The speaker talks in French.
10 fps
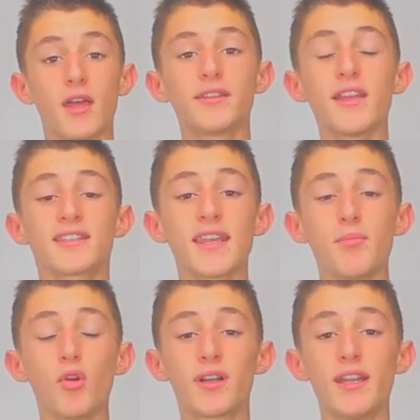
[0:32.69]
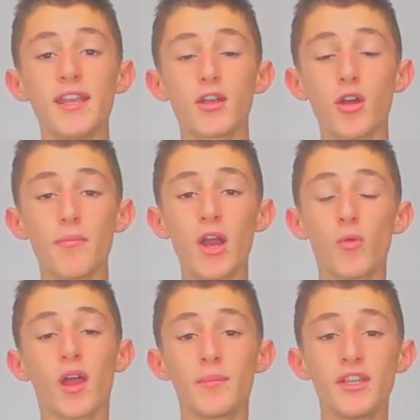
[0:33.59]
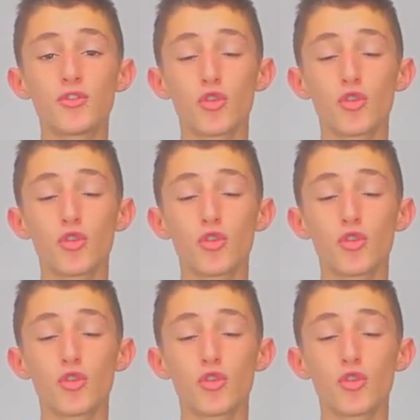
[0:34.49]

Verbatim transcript: D'un simple clic, Malwarebit